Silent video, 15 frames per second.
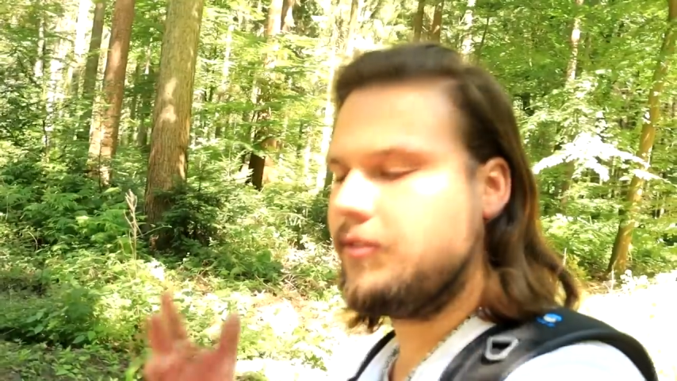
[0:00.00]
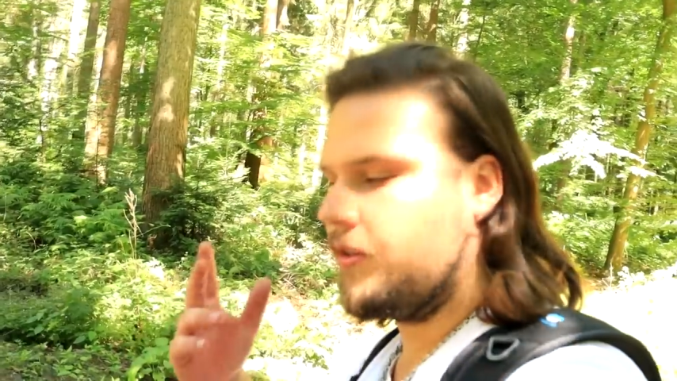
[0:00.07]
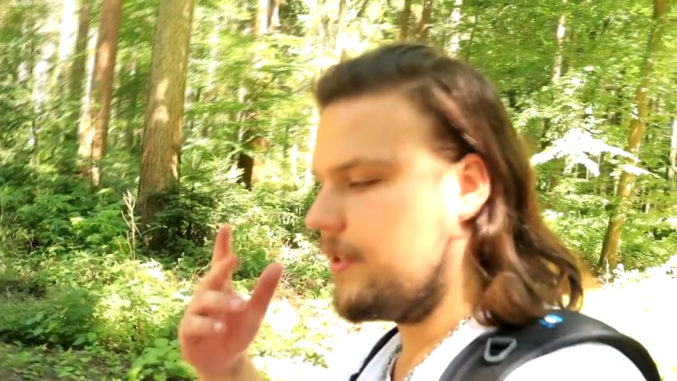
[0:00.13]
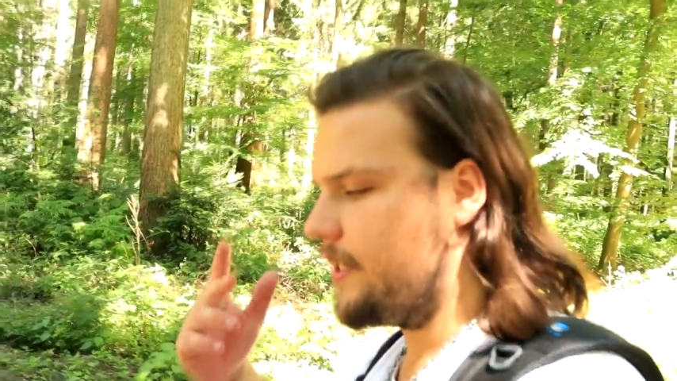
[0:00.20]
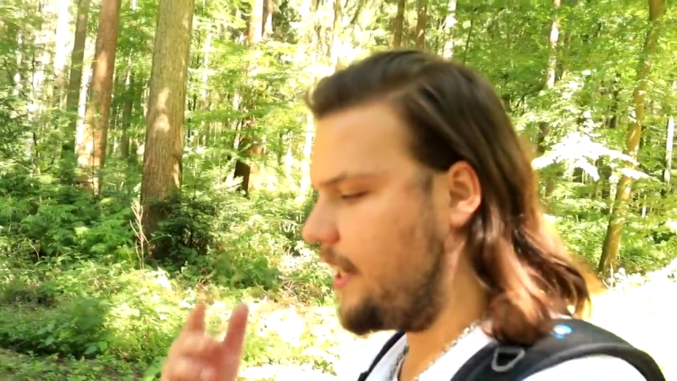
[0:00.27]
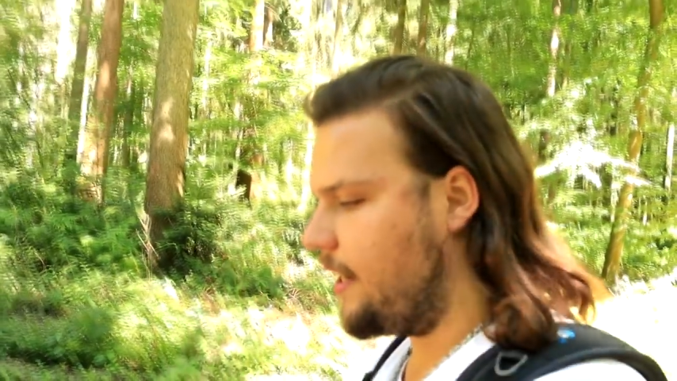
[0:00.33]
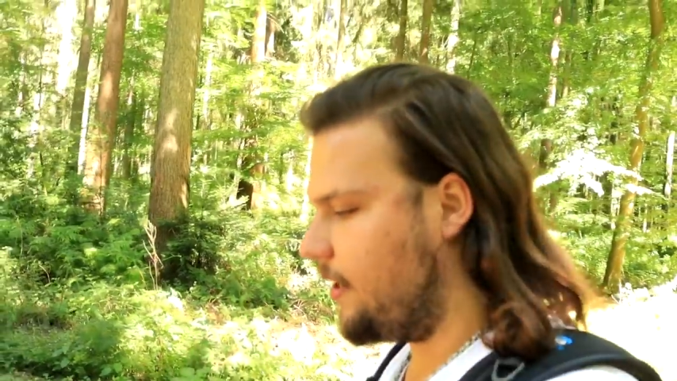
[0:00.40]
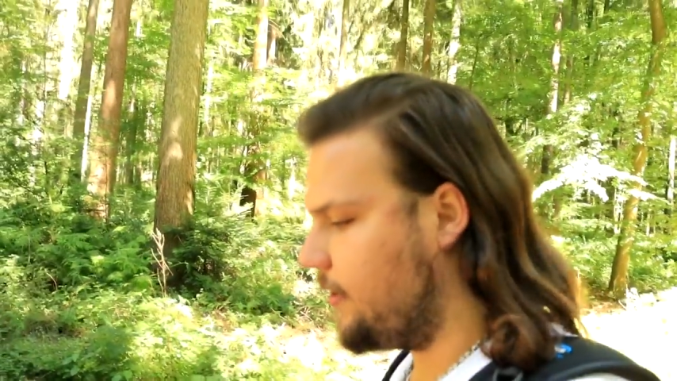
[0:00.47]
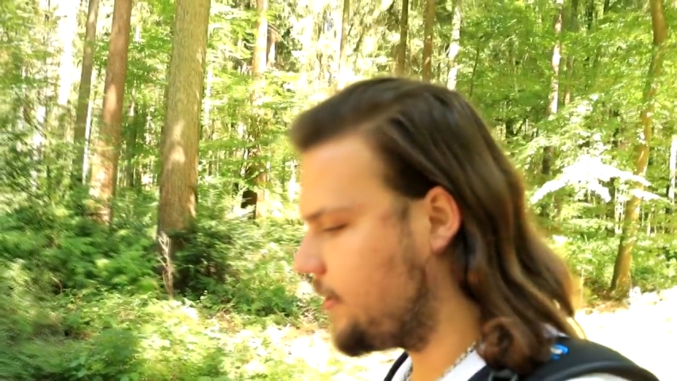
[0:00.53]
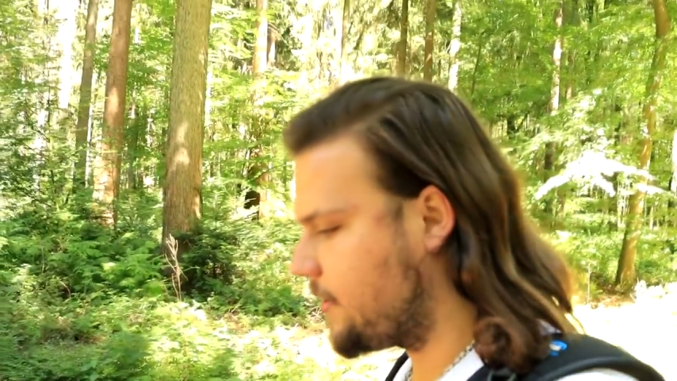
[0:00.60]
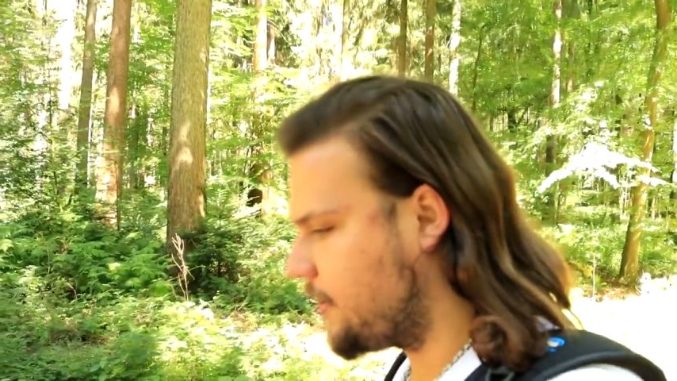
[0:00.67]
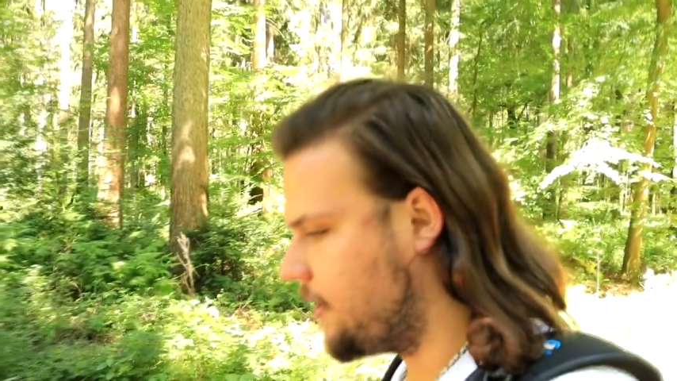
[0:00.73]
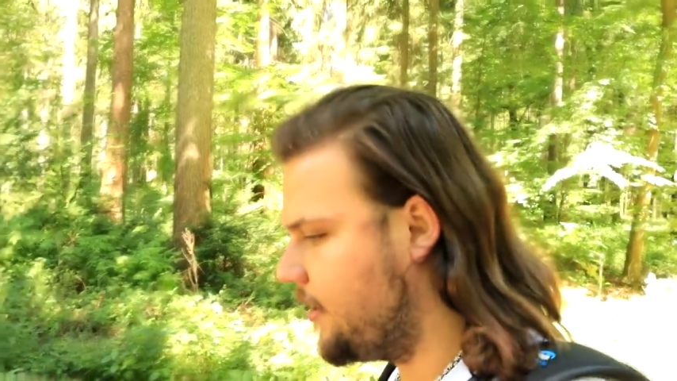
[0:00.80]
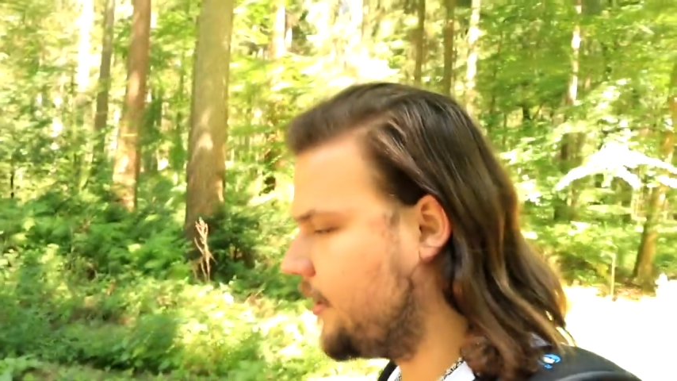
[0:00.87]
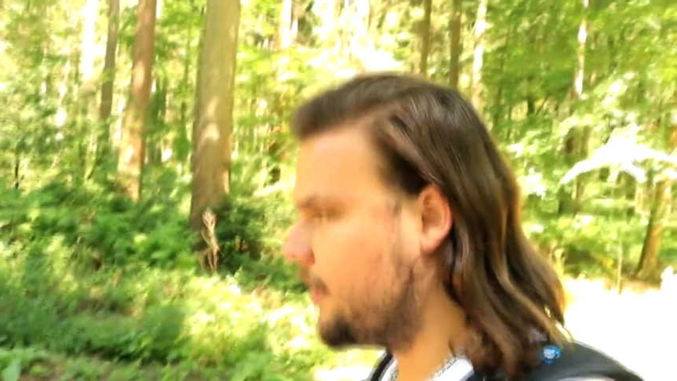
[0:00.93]
Von da
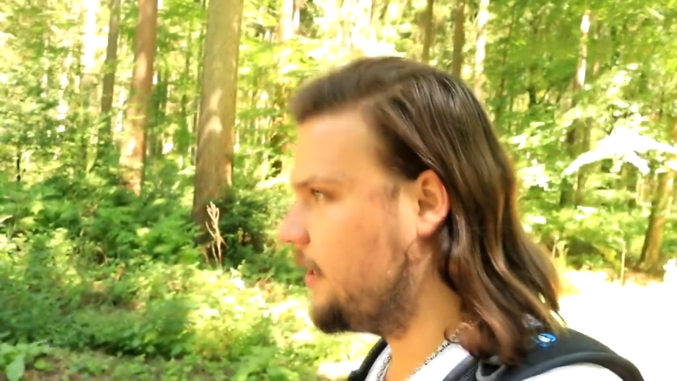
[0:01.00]
aus